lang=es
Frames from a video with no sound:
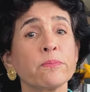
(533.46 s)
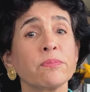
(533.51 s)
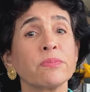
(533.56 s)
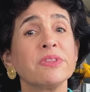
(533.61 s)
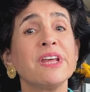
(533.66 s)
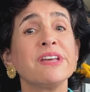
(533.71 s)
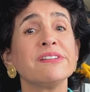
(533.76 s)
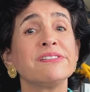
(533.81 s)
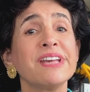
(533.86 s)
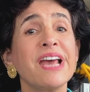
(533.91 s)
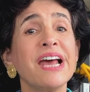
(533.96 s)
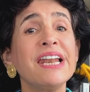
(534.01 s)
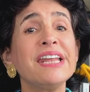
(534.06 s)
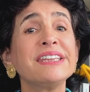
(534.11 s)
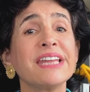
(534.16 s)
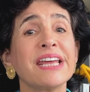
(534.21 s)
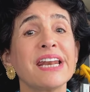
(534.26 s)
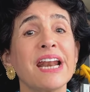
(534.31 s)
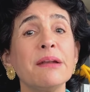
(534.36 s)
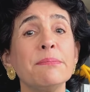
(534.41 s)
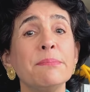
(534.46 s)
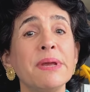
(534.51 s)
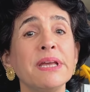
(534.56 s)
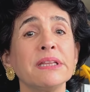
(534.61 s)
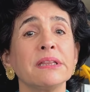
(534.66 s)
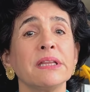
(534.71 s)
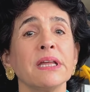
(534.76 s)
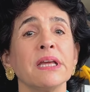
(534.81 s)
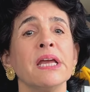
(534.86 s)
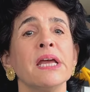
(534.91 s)
decía
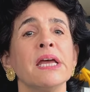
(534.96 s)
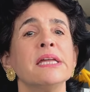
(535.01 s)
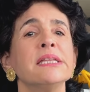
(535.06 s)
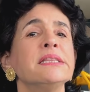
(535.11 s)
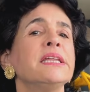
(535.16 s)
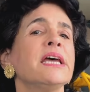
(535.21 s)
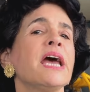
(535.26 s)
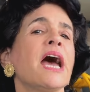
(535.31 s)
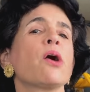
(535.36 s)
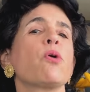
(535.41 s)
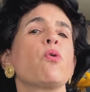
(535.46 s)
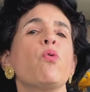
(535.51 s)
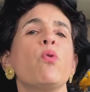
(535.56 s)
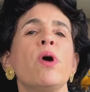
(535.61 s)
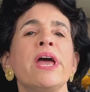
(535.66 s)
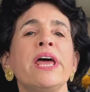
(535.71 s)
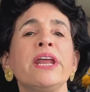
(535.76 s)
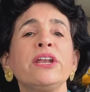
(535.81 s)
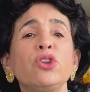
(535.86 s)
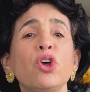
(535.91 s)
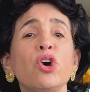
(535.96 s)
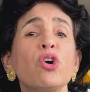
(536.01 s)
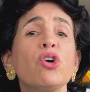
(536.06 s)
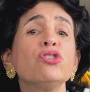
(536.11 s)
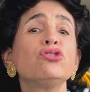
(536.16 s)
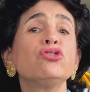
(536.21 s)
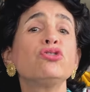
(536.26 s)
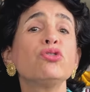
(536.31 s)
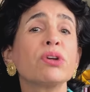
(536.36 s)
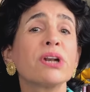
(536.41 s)
literalmente, de acuerdo
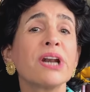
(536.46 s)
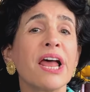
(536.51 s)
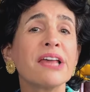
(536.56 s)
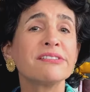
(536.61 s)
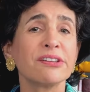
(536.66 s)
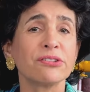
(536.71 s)
con su clase